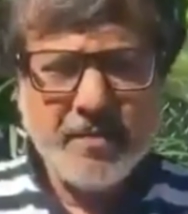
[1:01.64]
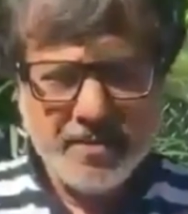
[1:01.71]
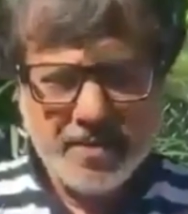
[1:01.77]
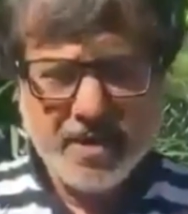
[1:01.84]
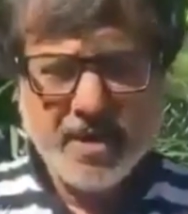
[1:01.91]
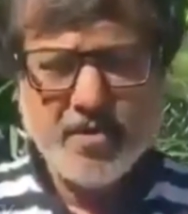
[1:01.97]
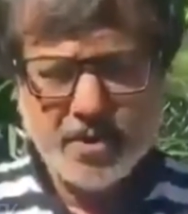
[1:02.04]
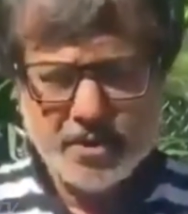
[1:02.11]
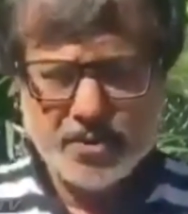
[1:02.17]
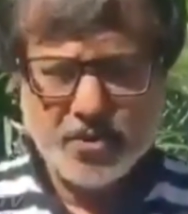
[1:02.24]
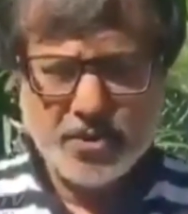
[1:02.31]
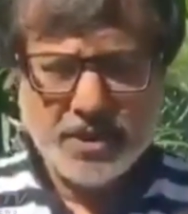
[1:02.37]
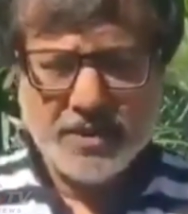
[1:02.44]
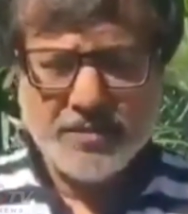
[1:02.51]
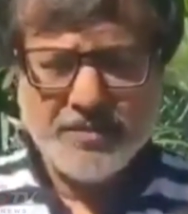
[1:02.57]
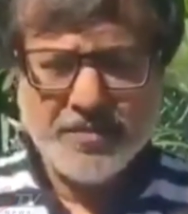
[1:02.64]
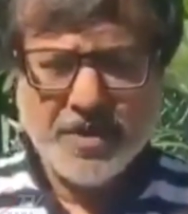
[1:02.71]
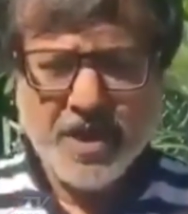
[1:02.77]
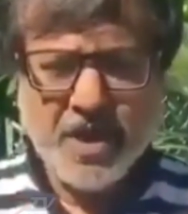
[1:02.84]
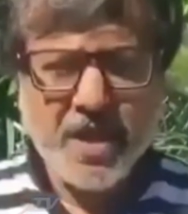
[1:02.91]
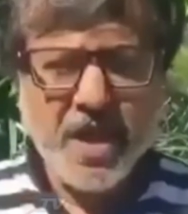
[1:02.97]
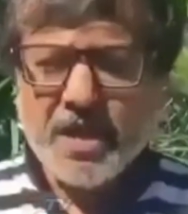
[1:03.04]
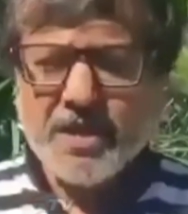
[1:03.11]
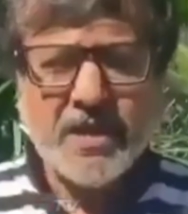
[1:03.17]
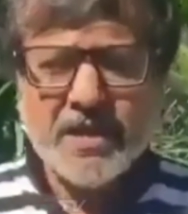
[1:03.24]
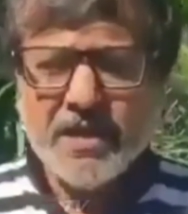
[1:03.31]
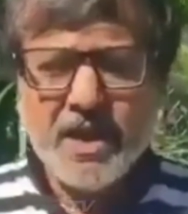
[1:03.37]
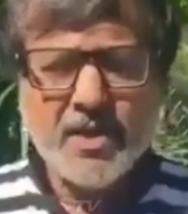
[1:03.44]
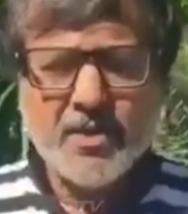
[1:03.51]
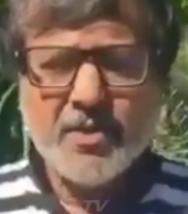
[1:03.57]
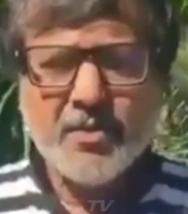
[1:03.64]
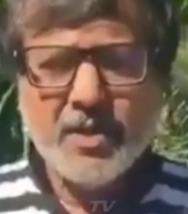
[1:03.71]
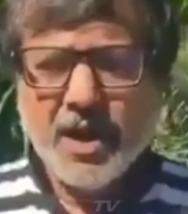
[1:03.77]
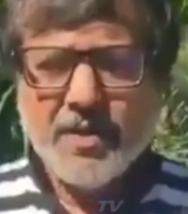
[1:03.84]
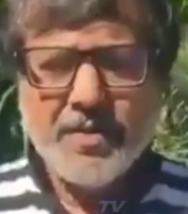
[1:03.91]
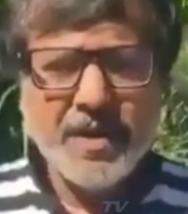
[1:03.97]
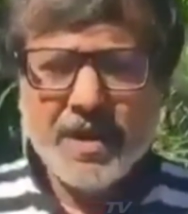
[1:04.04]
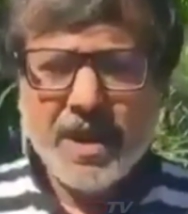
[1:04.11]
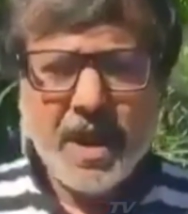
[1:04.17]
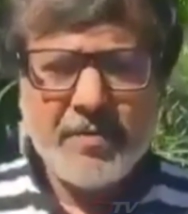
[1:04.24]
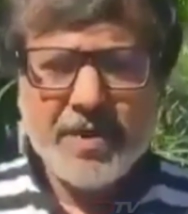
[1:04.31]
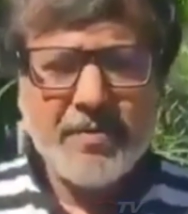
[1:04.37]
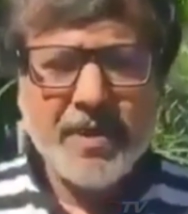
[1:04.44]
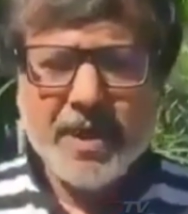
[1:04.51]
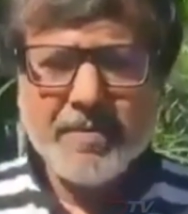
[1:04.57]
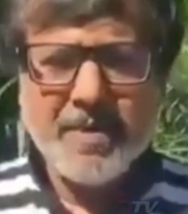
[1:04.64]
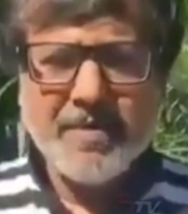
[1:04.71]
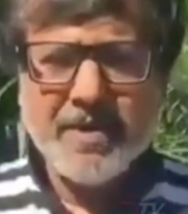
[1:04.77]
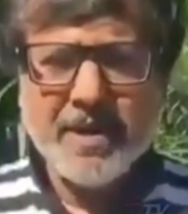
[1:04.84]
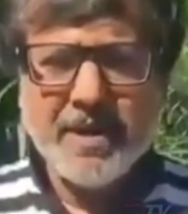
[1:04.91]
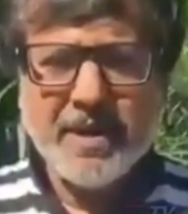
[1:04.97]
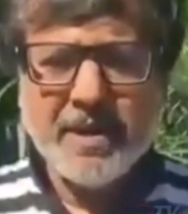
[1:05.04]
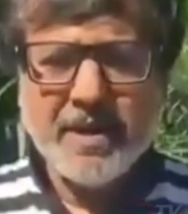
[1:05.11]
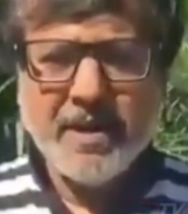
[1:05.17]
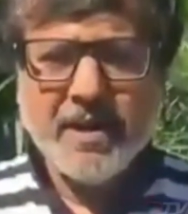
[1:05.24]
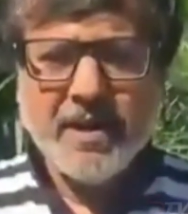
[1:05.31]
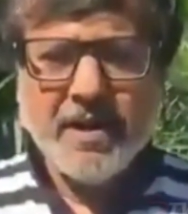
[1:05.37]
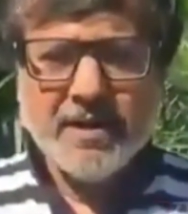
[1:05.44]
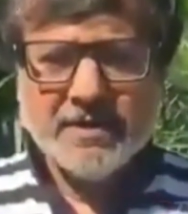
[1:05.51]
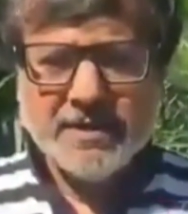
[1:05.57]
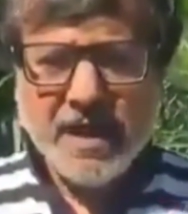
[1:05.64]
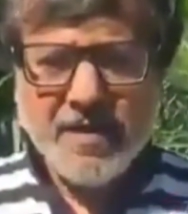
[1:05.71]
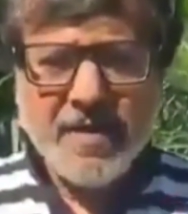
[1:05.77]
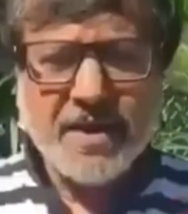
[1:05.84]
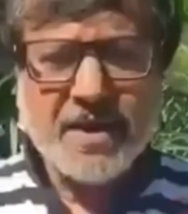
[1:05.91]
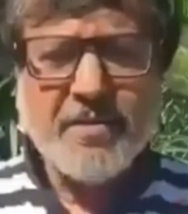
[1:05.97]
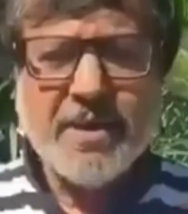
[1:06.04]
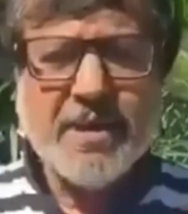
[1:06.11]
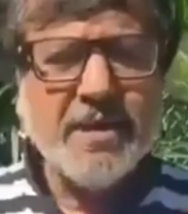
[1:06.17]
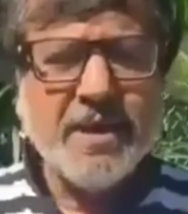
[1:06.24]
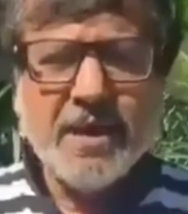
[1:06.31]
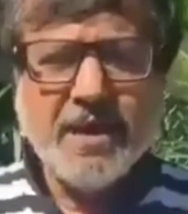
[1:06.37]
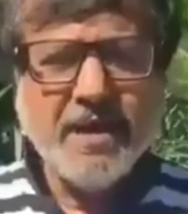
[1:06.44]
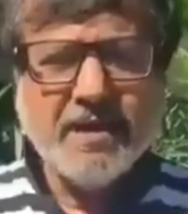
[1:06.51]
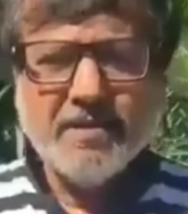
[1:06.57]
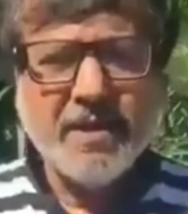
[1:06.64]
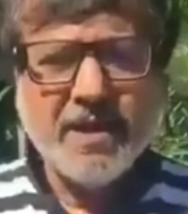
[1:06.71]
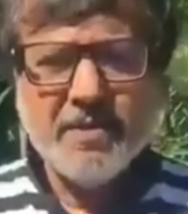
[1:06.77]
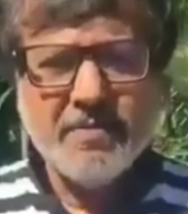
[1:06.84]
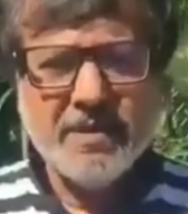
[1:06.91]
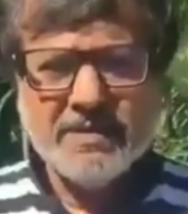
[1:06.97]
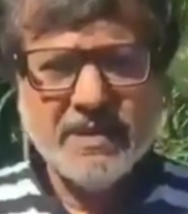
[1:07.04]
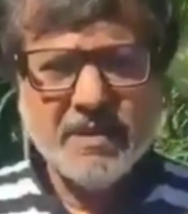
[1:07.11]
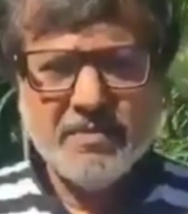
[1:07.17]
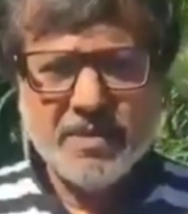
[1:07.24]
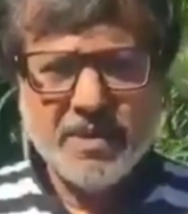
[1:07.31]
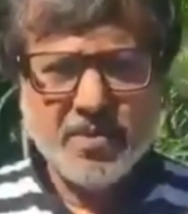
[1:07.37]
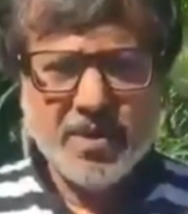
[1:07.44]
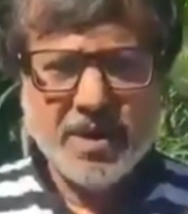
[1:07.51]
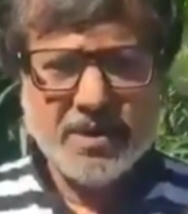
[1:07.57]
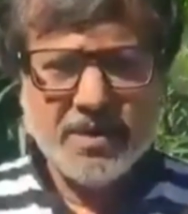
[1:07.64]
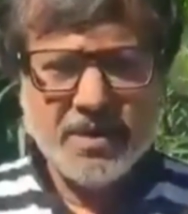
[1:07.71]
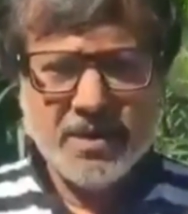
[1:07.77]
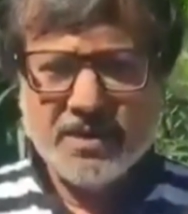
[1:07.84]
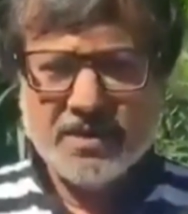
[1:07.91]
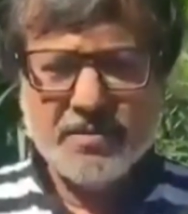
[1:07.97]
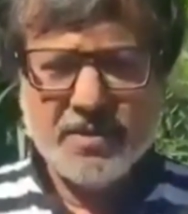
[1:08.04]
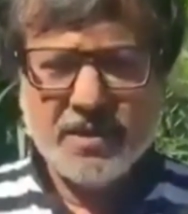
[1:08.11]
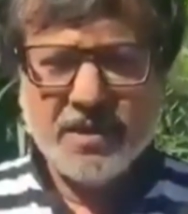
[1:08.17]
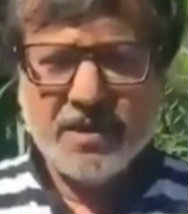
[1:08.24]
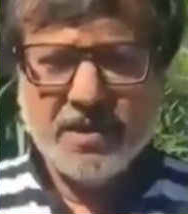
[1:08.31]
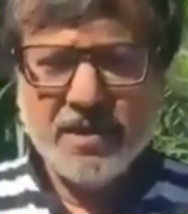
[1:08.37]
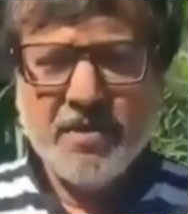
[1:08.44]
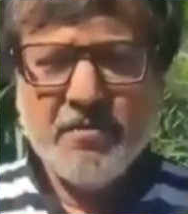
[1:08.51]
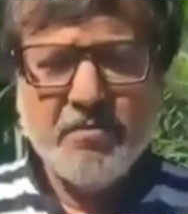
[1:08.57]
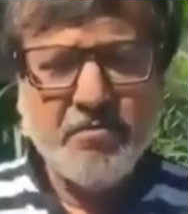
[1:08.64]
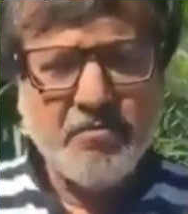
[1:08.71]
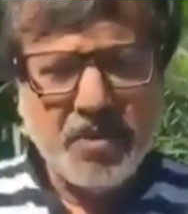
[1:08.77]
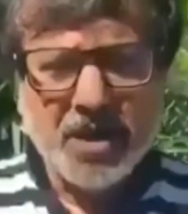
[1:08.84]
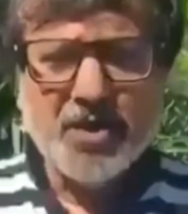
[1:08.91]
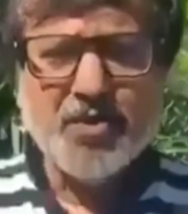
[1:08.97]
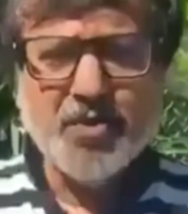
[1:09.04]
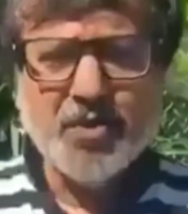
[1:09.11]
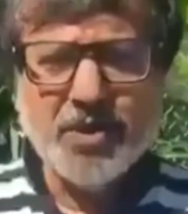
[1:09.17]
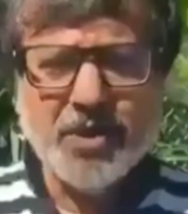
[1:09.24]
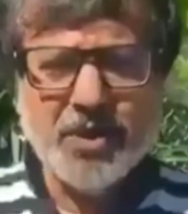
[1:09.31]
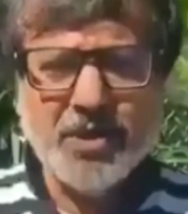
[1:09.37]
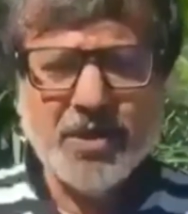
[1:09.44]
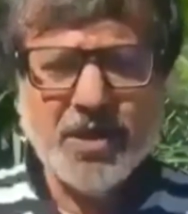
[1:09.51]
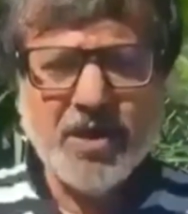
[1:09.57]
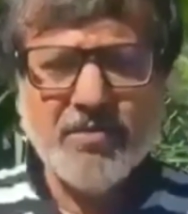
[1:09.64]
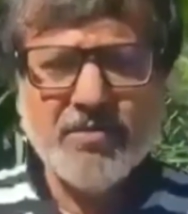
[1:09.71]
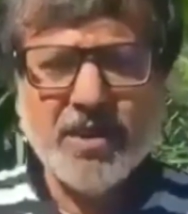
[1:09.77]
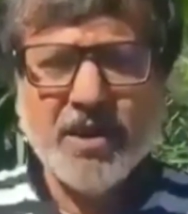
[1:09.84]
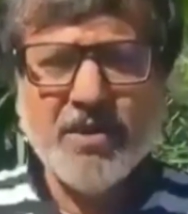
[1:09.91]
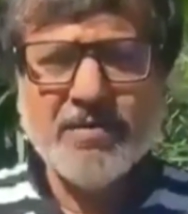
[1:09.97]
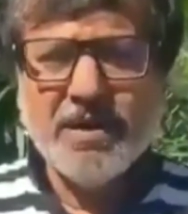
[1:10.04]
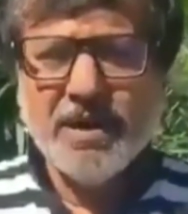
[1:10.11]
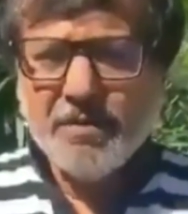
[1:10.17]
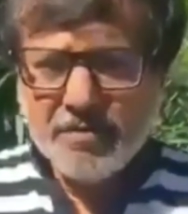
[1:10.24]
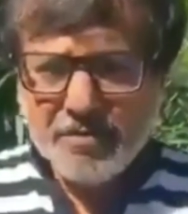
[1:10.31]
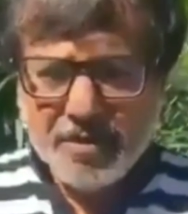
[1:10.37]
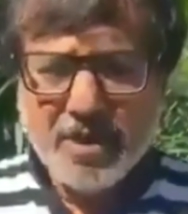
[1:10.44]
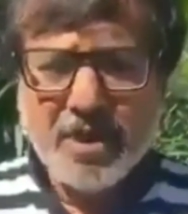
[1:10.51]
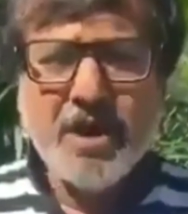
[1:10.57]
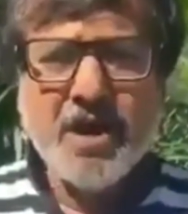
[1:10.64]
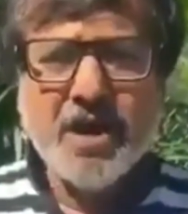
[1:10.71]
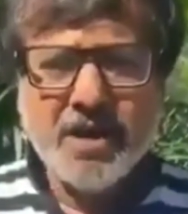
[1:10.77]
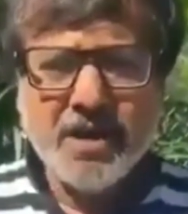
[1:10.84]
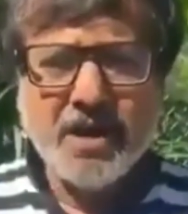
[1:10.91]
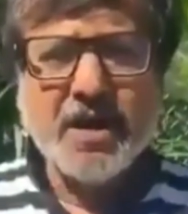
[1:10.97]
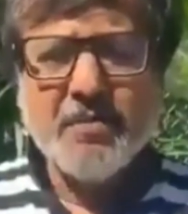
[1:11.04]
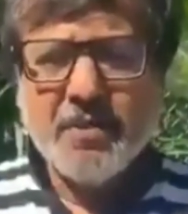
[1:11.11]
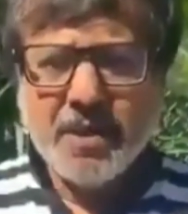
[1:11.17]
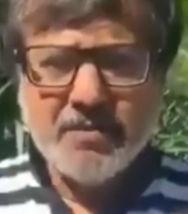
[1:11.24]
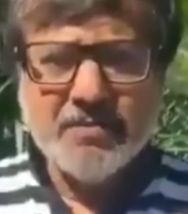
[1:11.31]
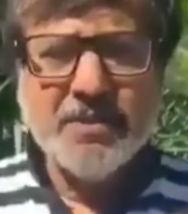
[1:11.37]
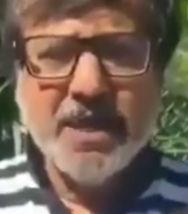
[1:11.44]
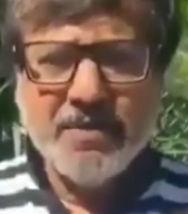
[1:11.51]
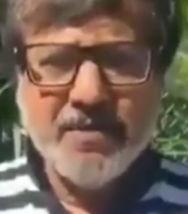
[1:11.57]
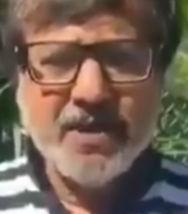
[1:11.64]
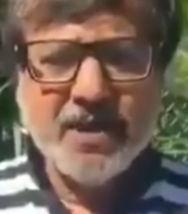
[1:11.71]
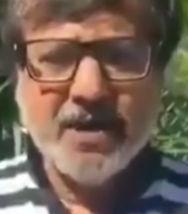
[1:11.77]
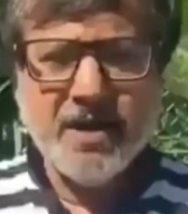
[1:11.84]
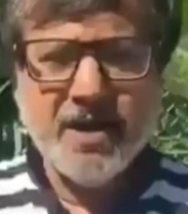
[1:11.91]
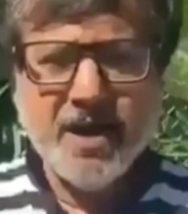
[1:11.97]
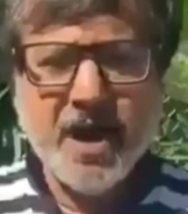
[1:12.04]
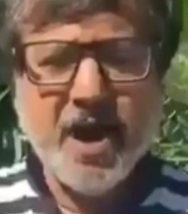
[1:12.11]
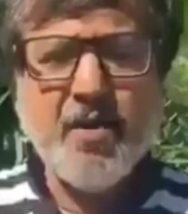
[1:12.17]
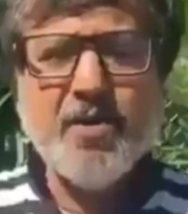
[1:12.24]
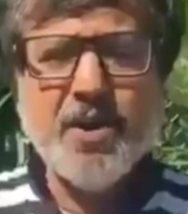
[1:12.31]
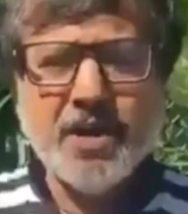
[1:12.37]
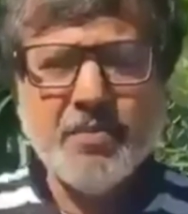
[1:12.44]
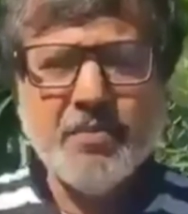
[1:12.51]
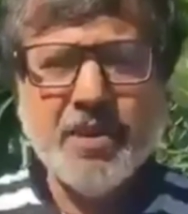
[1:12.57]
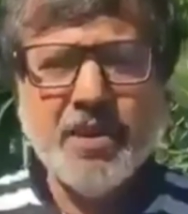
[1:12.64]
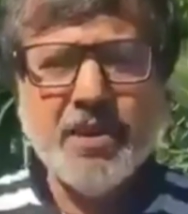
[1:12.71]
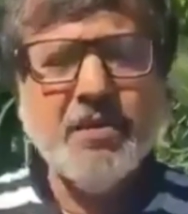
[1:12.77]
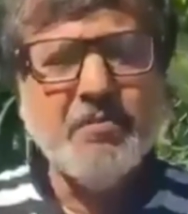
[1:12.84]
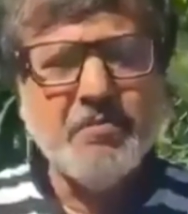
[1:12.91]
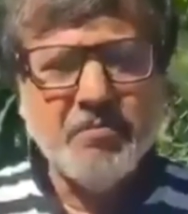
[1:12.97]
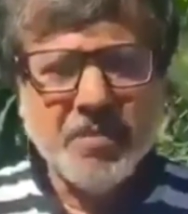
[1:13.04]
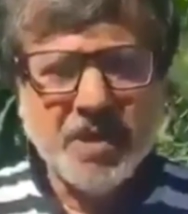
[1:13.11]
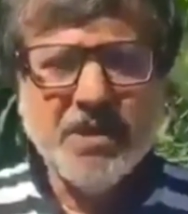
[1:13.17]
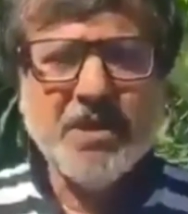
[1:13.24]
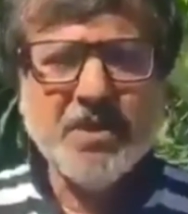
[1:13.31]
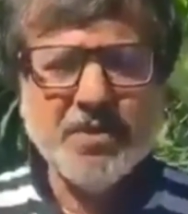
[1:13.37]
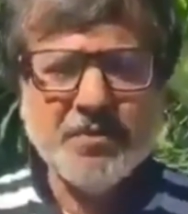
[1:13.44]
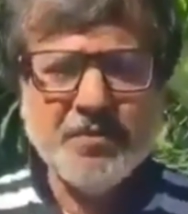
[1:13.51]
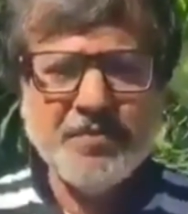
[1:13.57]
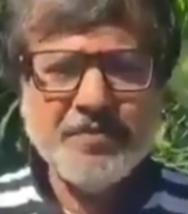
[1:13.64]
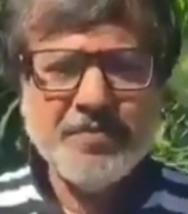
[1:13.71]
அப்புறம் நான் உங்களுக்கு சொல்கிறேன் அதனால யாரும் அந்த அப்படி பயப்பட வேண்டாம் சாதாரண மனிதர்களே அந்த மாதிரி நம்ம இன்சல்ட் பண்ணக்கூடாது இறந்த பிறகு மருத்துவர்கள் அவங்கெல்லாம் வந்து இப்போ நடமாடும் தெய்வங்கள் அவங்கள நம்ம மதிக்கணும்